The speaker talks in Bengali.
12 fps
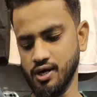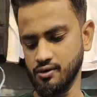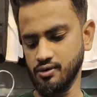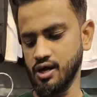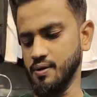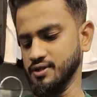
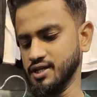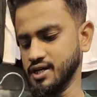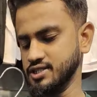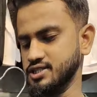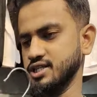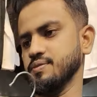এগুলো আমাদের
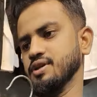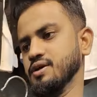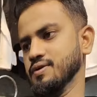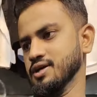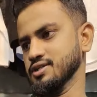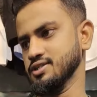কাছে
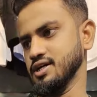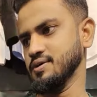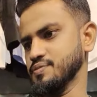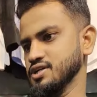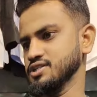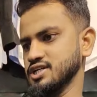অ্যাভেলেবেল আছে
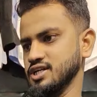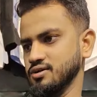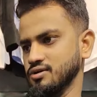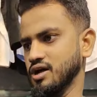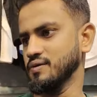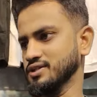আপনারা চাইলে
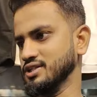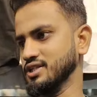এগুলো আমাদের